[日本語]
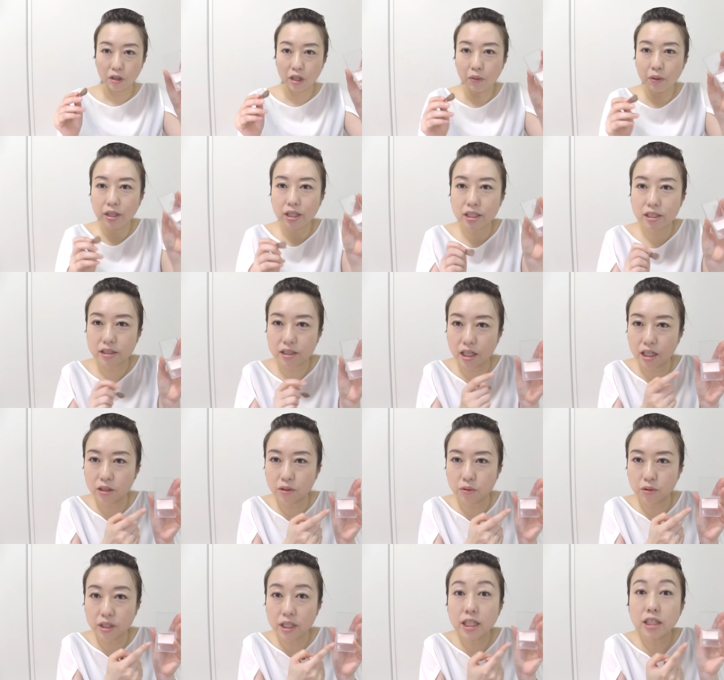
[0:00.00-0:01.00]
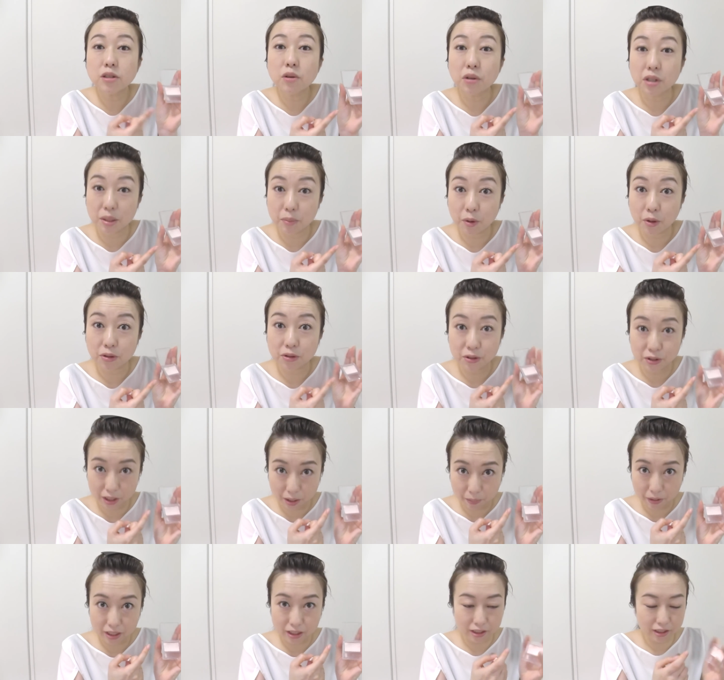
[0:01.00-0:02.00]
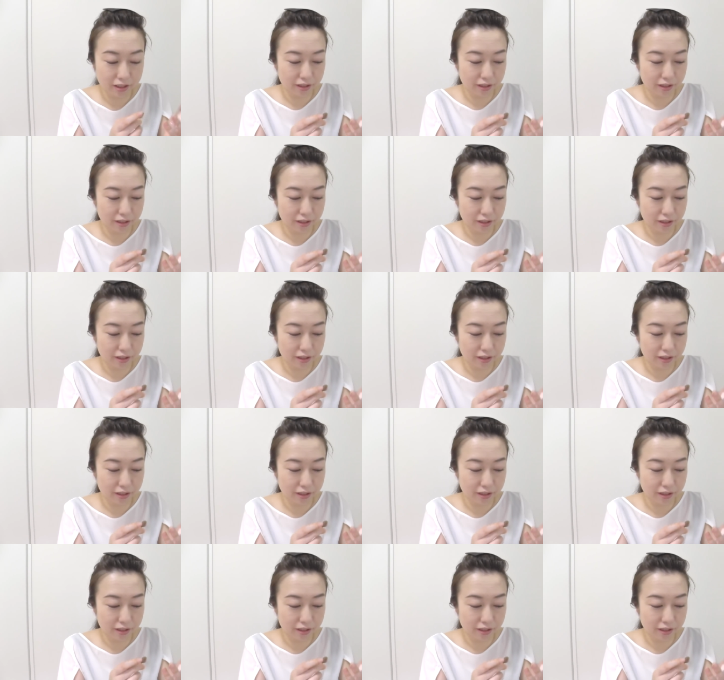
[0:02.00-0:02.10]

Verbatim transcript: これはですねあの T ゾーンにも塗ってま